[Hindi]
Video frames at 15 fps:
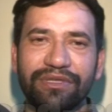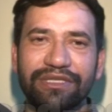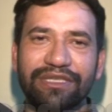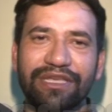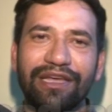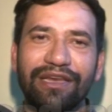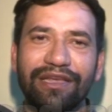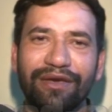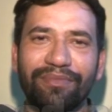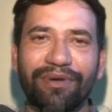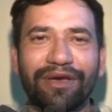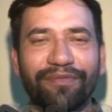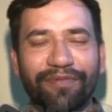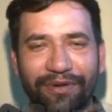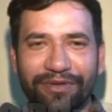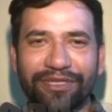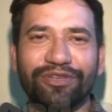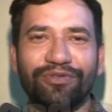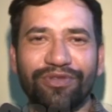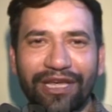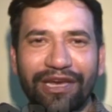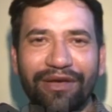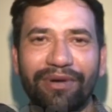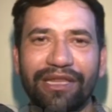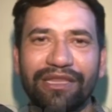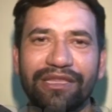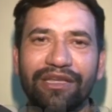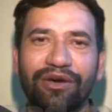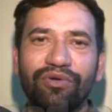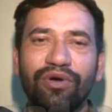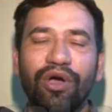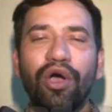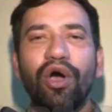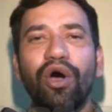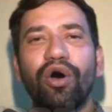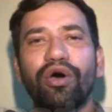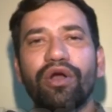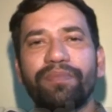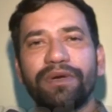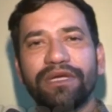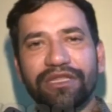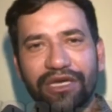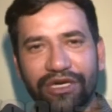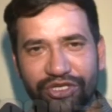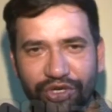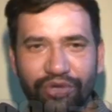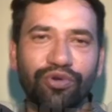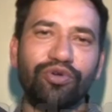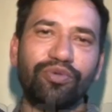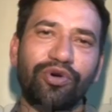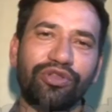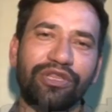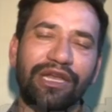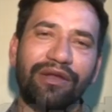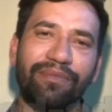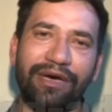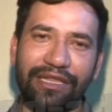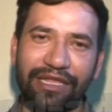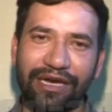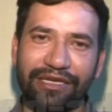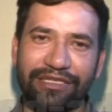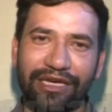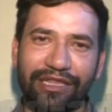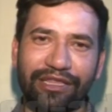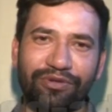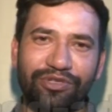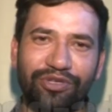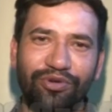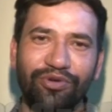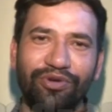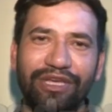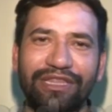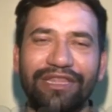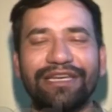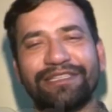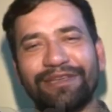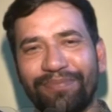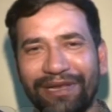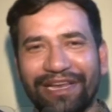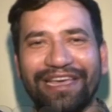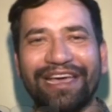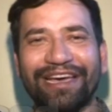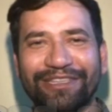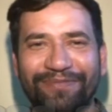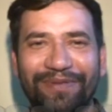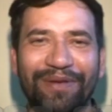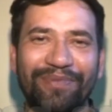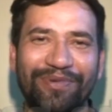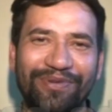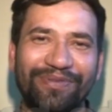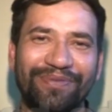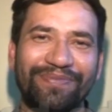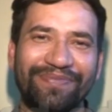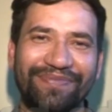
इसके लिए मैं प्रवेश को धन्यवाद देता हूँ और अपने दर्शकों को बहुत धन्यवाद देना चाहता हूँ जिन्होंने इतना सफल किया इस फिल्म को